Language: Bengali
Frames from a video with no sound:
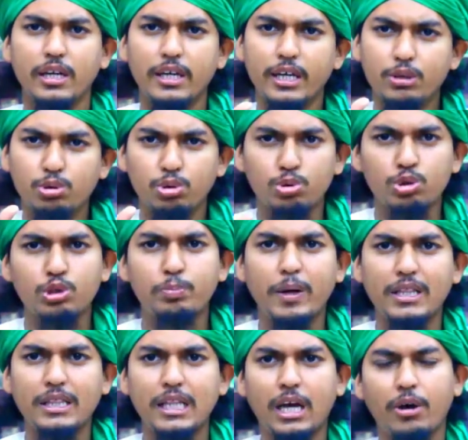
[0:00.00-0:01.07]
এতটুকু
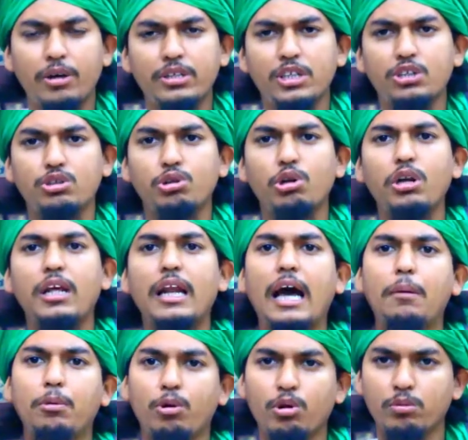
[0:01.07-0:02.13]
পাতলা হয় যে শরীরের
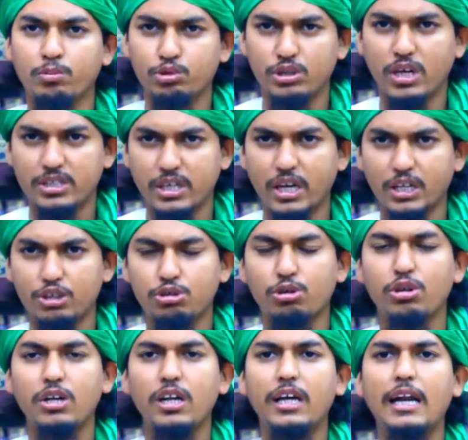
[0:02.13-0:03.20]
আবরণ বোঝা যায়
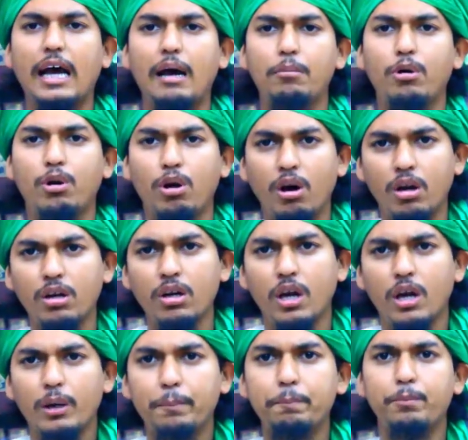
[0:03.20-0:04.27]
শরীরের আবরণ
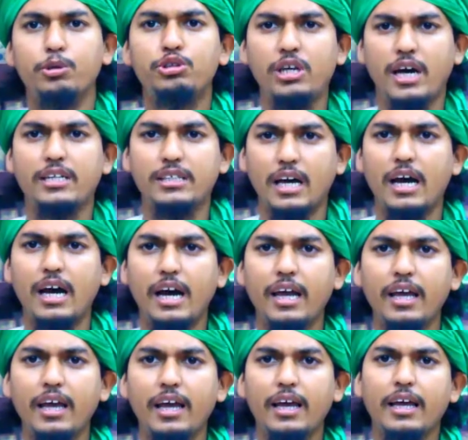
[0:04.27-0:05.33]
বোঝা যায়
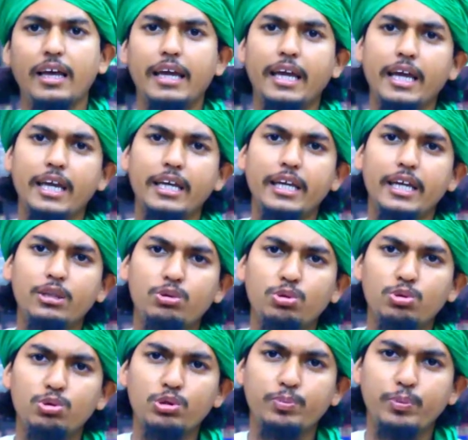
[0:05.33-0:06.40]
এই
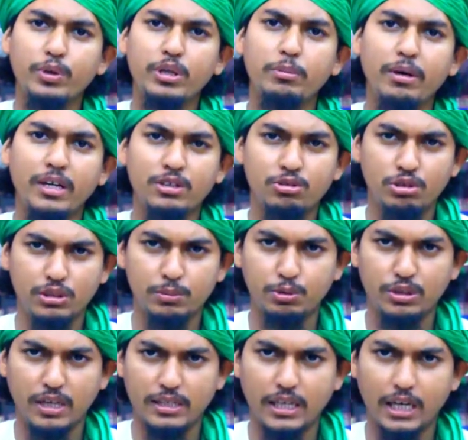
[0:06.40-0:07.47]
এতটুক পরিমাণ যদি
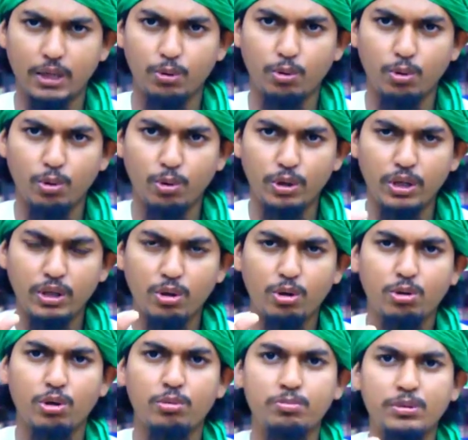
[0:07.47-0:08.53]
বোঝা যায় ওই
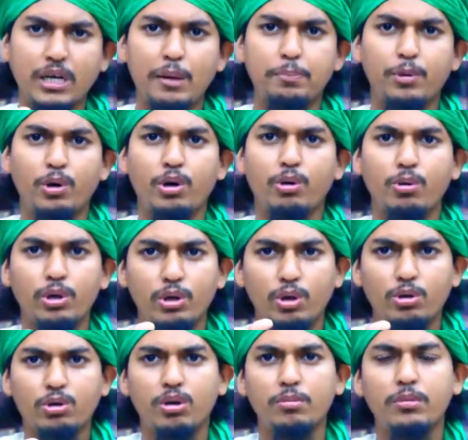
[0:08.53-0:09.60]
রকম কাপড় ওই
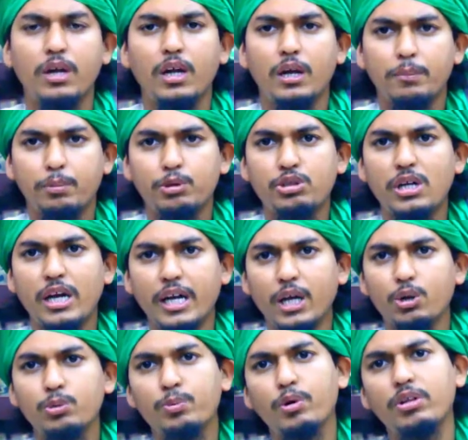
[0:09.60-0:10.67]
রকম পোশাকের
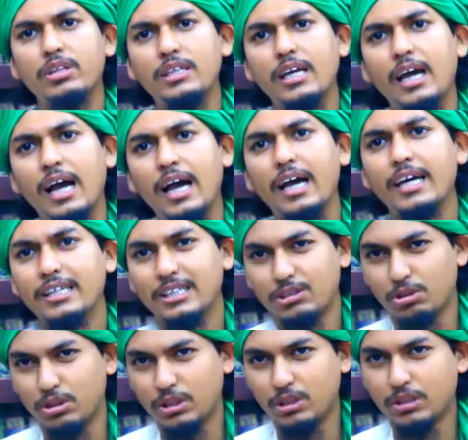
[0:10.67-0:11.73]
উপর দিয়া
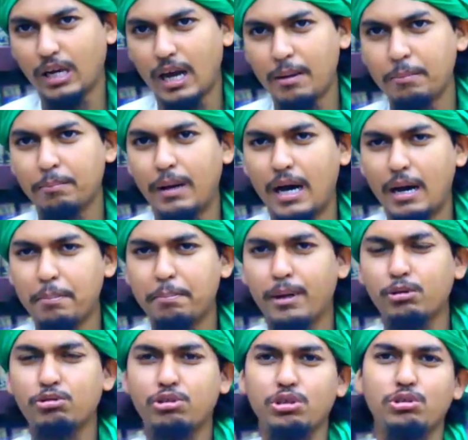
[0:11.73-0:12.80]
যদি কাম ভাব বা
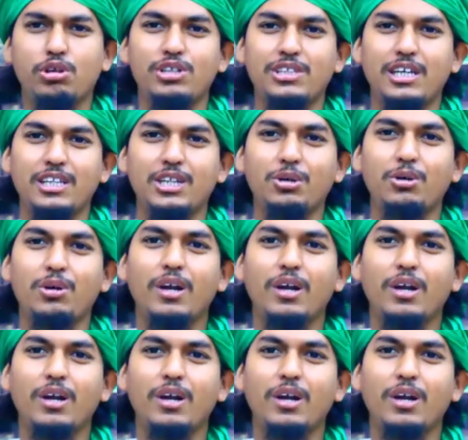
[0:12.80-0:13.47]
উত্তেজনার সাথেও